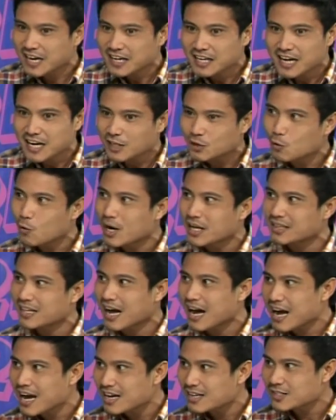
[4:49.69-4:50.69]
sila ganito
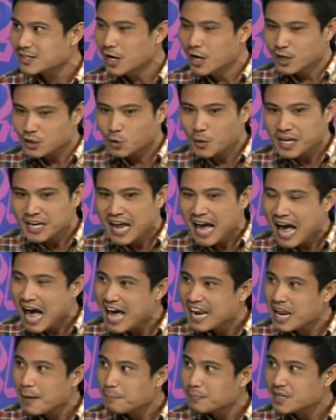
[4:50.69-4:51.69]
kataas? So
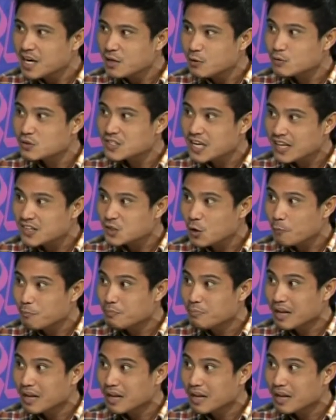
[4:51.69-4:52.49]
hinahanap niya yung sense of